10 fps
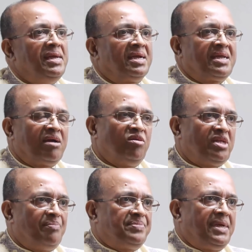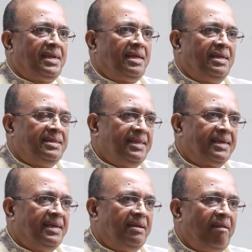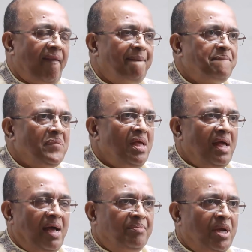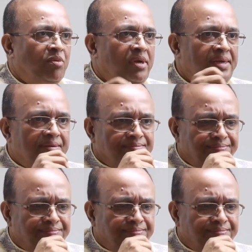একটা কথা আপনারা দেখেন আমরা বলি